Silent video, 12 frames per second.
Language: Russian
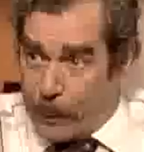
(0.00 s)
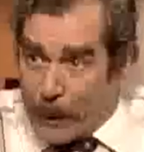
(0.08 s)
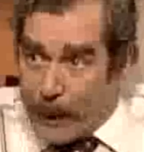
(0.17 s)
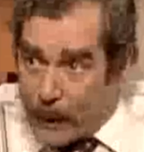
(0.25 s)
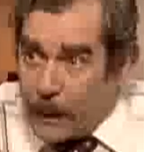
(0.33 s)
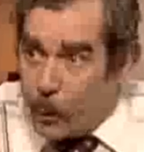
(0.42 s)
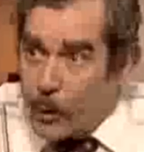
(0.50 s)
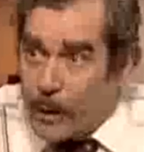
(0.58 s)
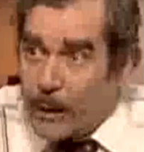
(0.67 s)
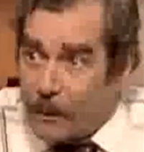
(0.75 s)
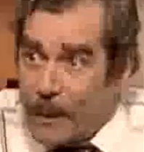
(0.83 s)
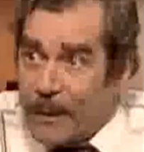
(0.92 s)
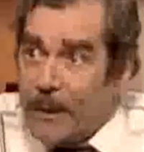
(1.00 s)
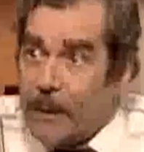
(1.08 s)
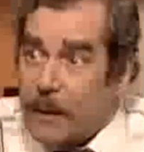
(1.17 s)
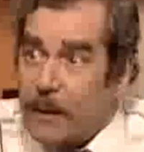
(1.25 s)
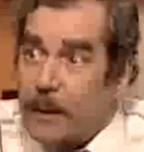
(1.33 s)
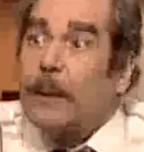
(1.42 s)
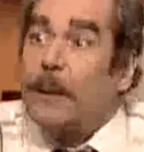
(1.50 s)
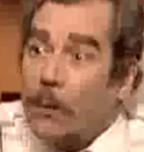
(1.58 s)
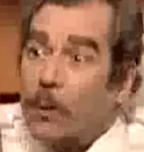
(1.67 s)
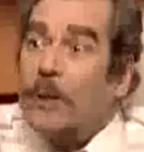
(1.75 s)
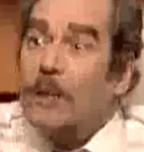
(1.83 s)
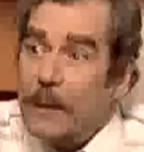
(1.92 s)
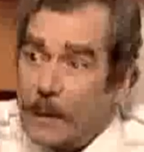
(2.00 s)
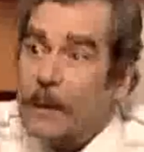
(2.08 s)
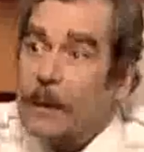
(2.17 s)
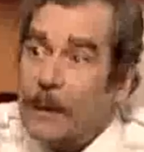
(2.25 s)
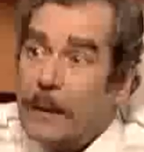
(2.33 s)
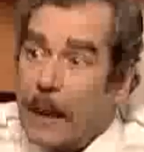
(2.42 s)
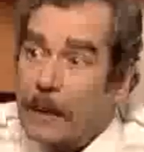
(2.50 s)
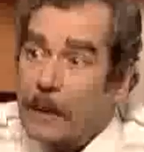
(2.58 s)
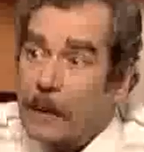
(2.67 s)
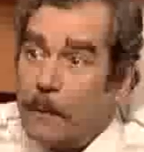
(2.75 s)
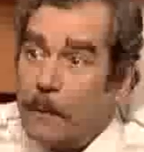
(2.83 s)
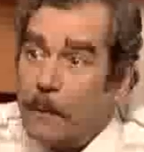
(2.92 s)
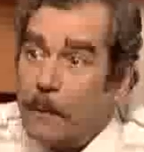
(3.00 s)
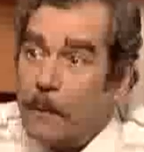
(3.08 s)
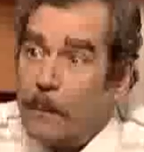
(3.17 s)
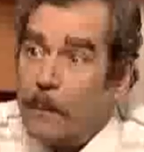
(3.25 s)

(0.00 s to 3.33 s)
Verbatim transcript: Когда ты находишь смысл жизни, ты находишь истинное счастье. Да.